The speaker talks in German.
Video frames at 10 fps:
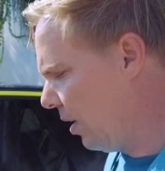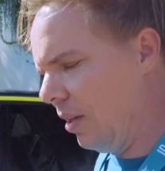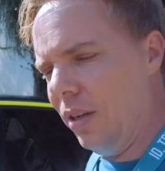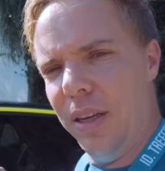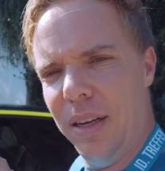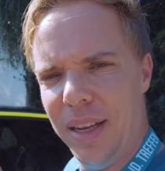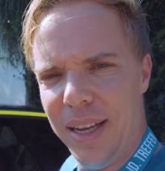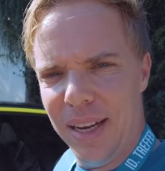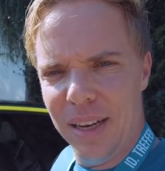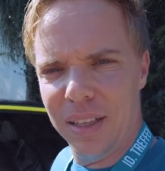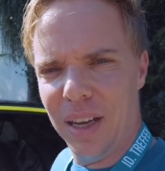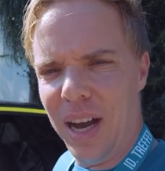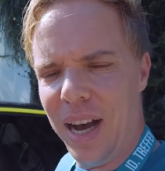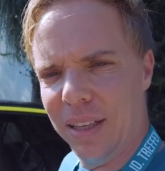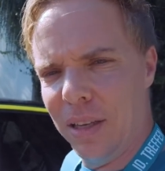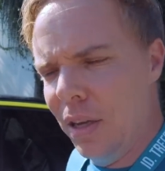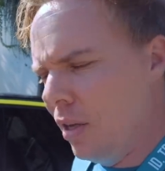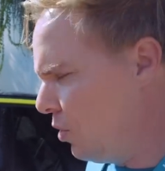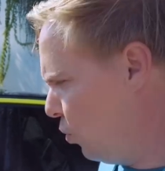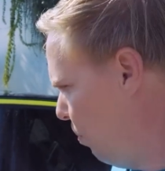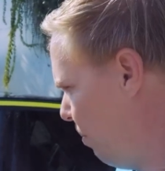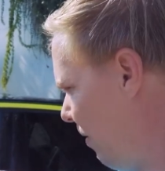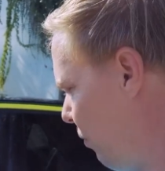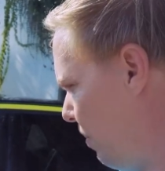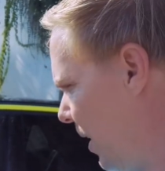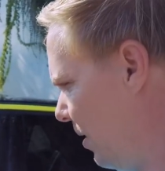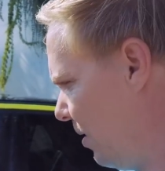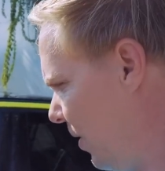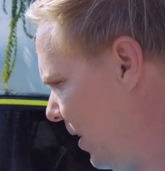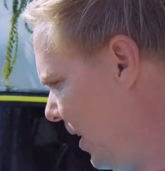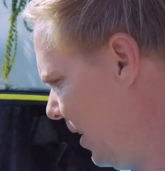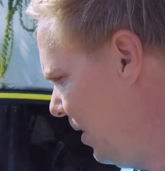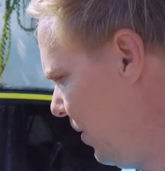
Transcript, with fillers: die dann in ähnlicher Art so performant ist wie der